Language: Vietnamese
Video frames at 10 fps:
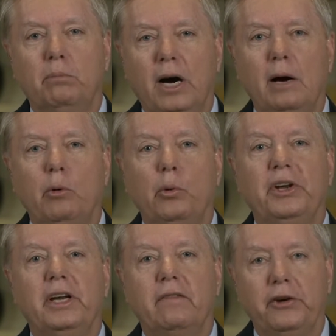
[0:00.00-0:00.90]
việc rút
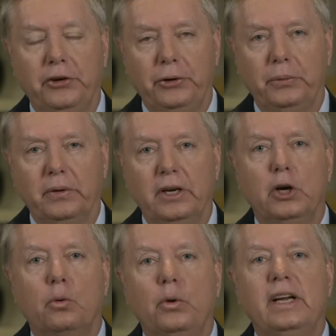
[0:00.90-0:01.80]
quân được tiến hành chậm
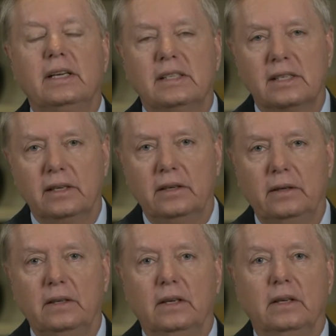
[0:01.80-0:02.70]
lại và giờ đây ông
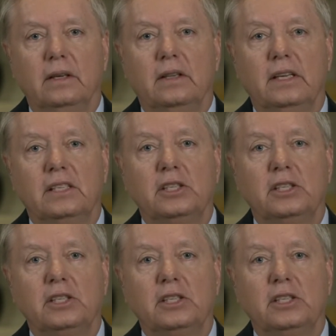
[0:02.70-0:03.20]
đã yên tâm